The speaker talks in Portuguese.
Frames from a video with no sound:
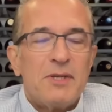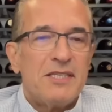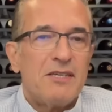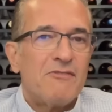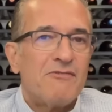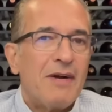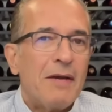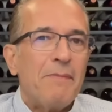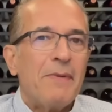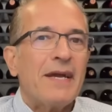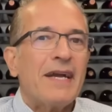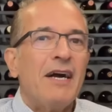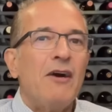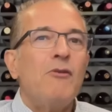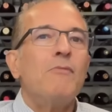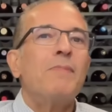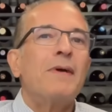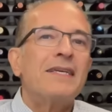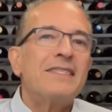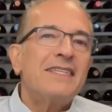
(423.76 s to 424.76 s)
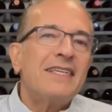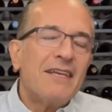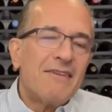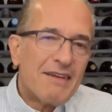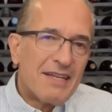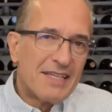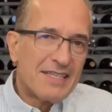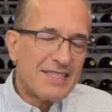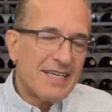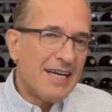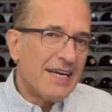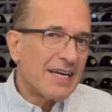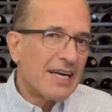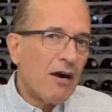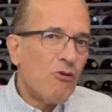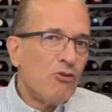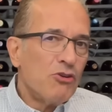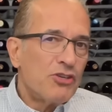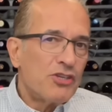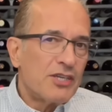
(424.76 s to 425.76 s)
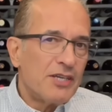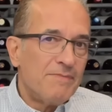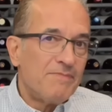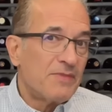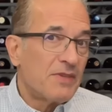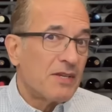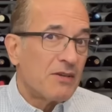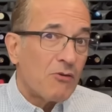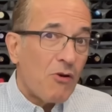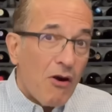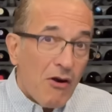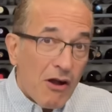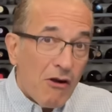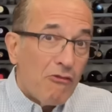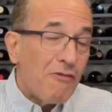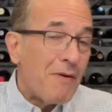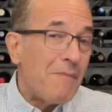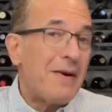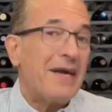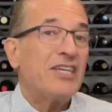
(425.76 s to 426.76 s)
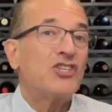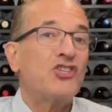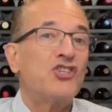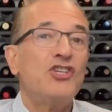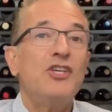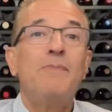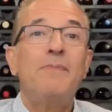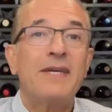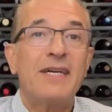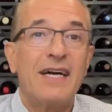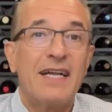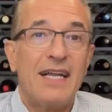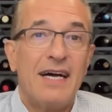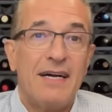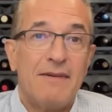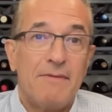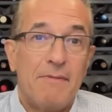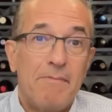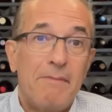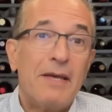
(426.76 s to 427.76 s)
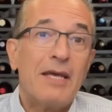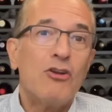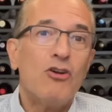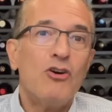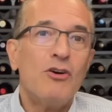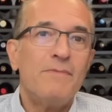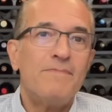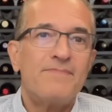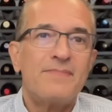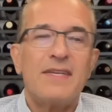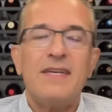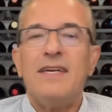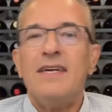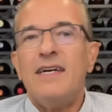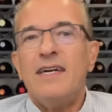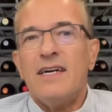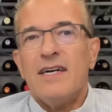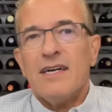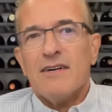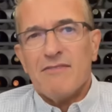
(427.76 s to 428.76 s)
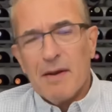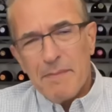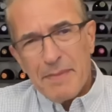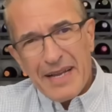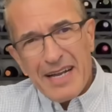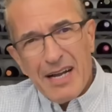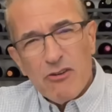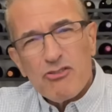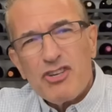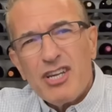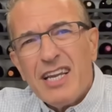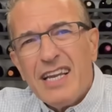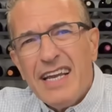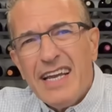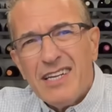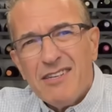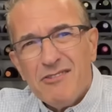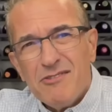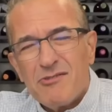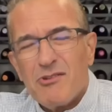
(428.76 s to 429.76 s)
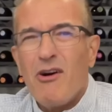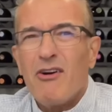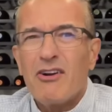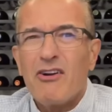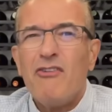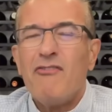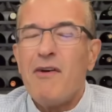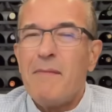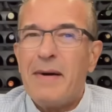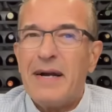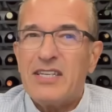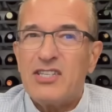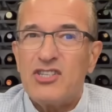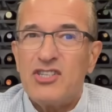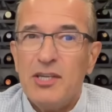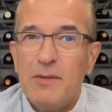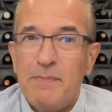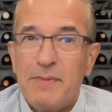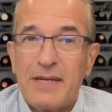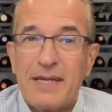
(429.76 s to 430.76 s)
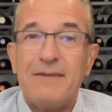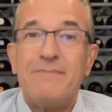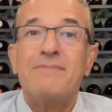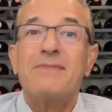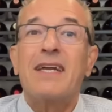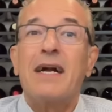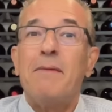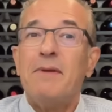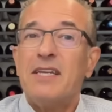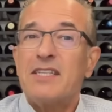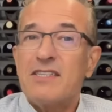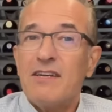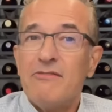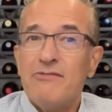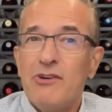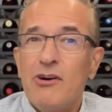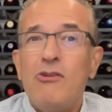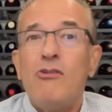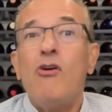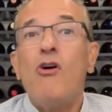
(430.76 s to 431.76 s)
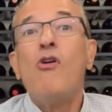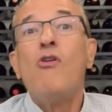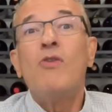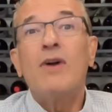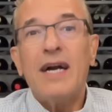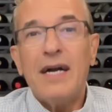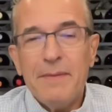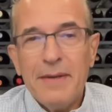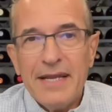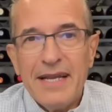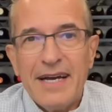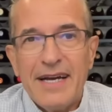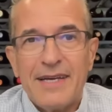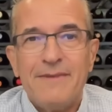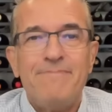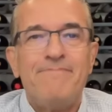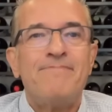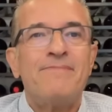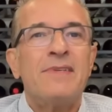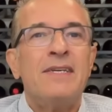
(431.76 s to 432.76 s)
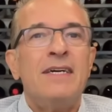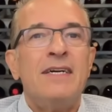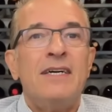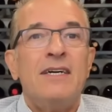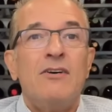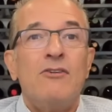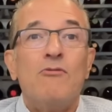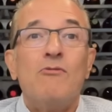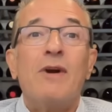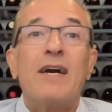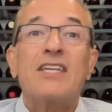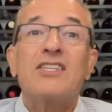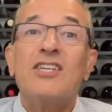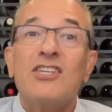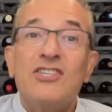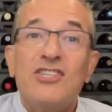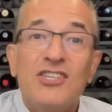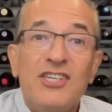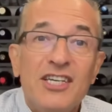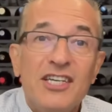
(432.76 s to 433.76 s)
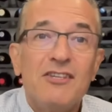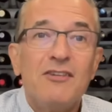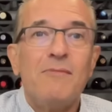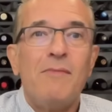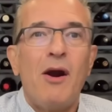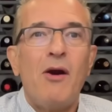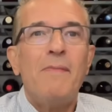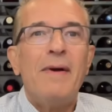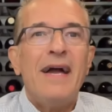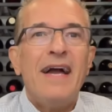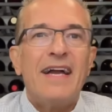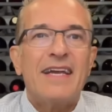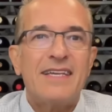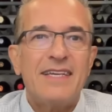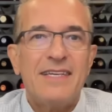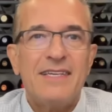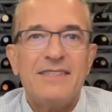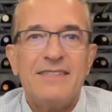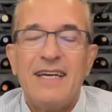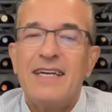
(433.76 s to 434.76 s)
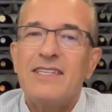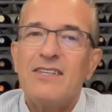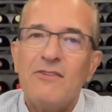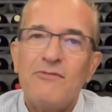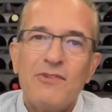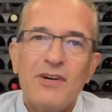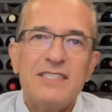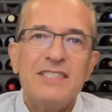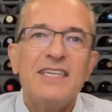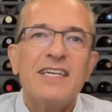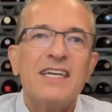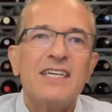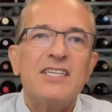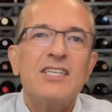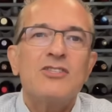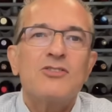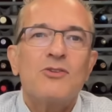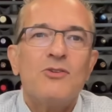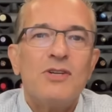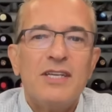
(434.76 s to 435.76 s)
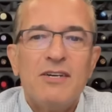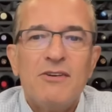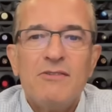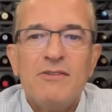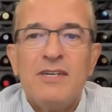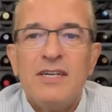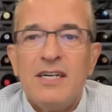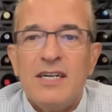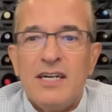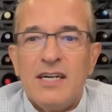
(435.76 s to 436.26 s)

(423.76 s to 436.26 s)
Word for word: exemplo, vai pegar um brasileiro lá da Serra Gaúcha, qual é a uva mais típica lá? Merlot. Vai pegar um chileno, qual que é a uva mais típica? Cabernet Sauvignon ou Carmener. Um argentino, Malbec. Né? Então foi assim que a gente escolheu